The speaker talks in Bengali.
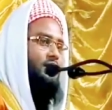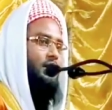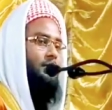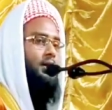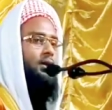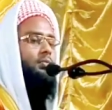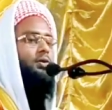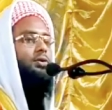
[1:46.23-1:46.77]

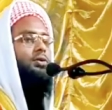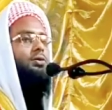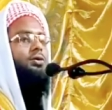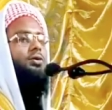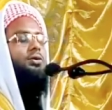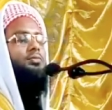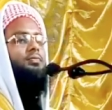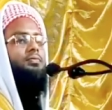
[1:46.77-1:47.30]
আমার
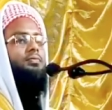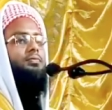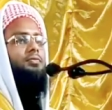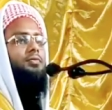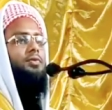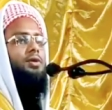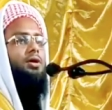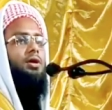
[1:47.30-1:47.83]
বন্ধুগণ
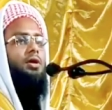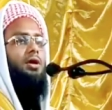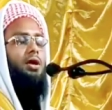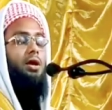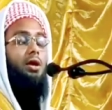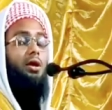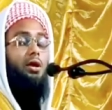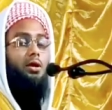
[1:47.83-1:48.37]

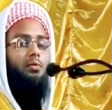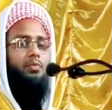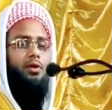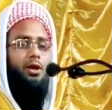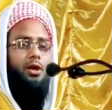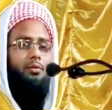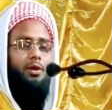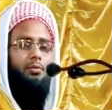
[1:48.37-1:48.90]
আল্লাহ
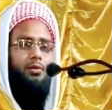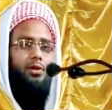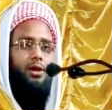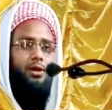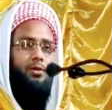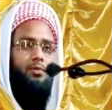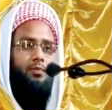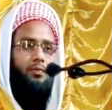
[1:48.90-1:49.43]
রাব্বুল আলামিন
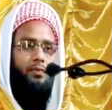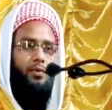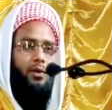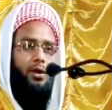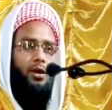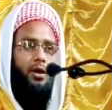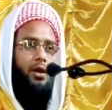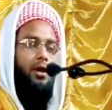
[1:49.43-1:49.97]
বলেন
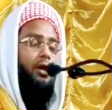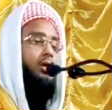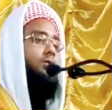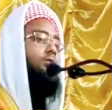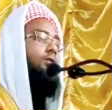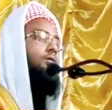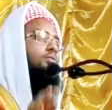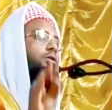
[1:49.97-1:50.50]

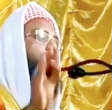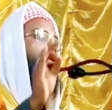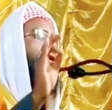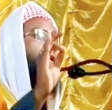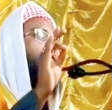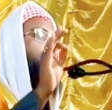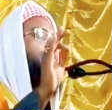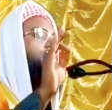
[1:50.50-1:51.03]
একজন মমিন
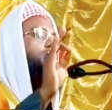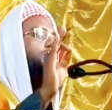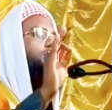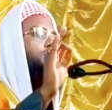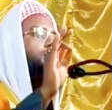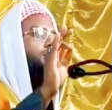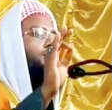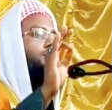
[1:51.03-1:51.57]
আর একজন
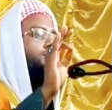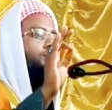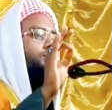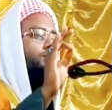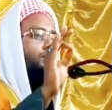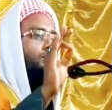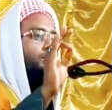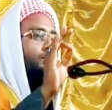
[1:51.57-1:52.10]
মমিনের
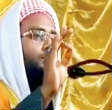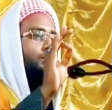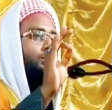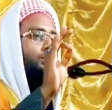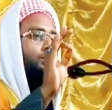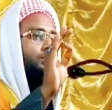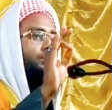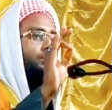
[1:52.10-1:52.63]
জন্য হলো
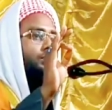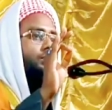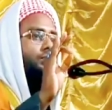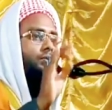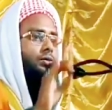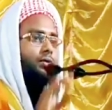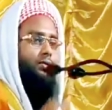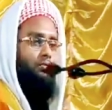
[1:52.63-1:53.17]
বন্ধু
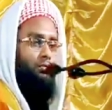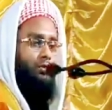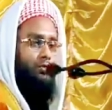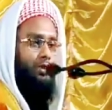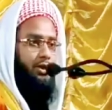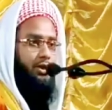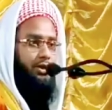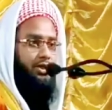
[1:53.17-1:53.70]

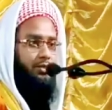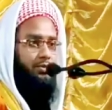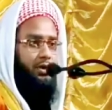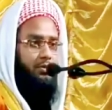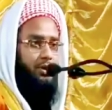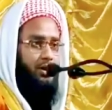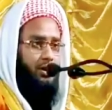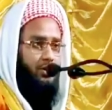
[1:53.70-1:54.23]
মমিন হিসাবে
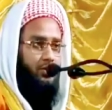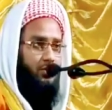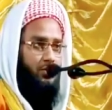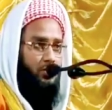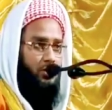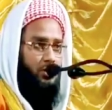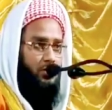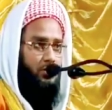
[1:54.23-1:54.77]
আমাদের
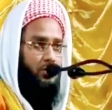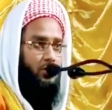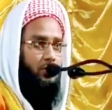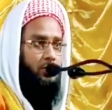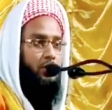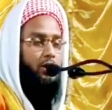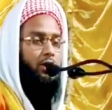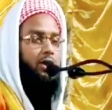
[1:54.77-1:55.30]
করণীয় হলো
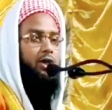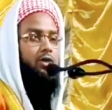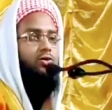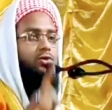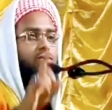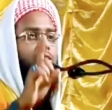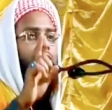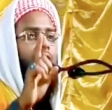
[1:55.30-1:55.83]
কেউ
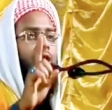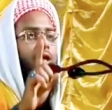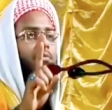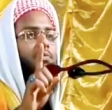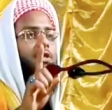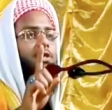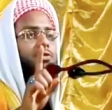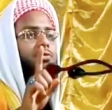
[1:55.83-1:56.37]
যদি খারাপ
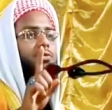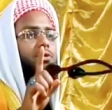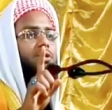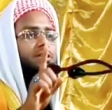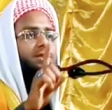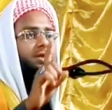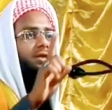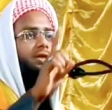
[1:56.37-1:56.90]
কাজ
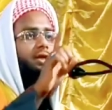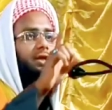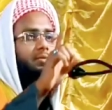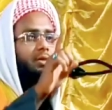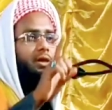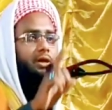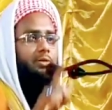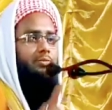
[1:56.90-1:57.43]
করতেছে তাকে
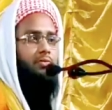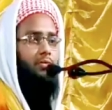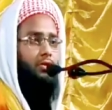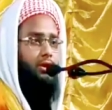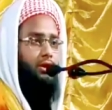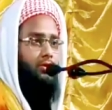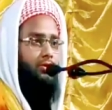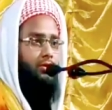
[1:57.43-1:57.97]
বাধা
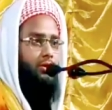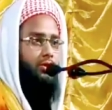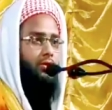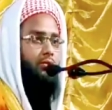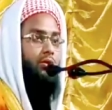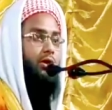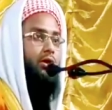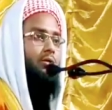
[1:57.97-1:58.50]
প্রদান করতে
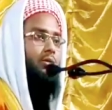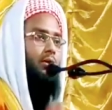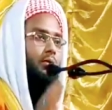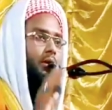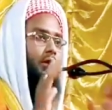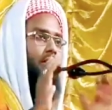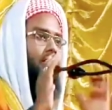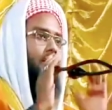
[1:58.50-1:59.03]
হবে
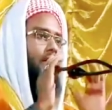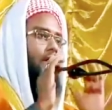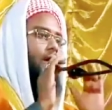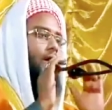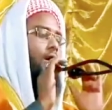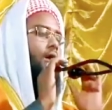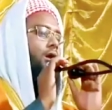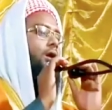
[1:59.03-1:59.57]
কিভাবে
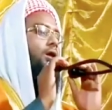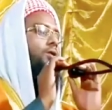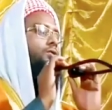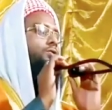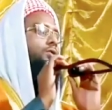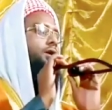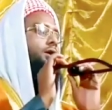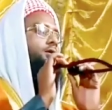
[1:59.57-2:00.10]
আল্লাহ
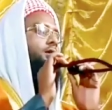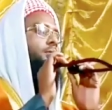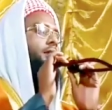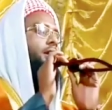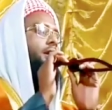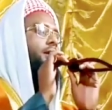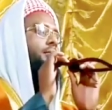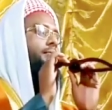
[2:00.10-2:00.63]
রসুলের
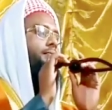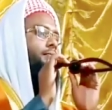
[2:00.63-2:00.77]
জামানায়